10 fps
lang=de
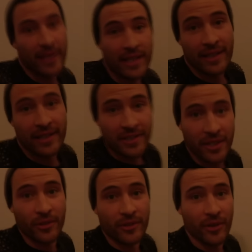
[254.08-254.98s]
bei der
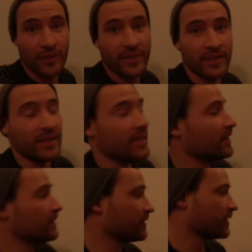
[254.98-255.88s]
Natascha und hoffen, dass sie
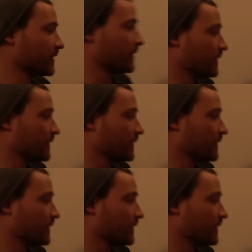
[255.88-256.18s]
da ist.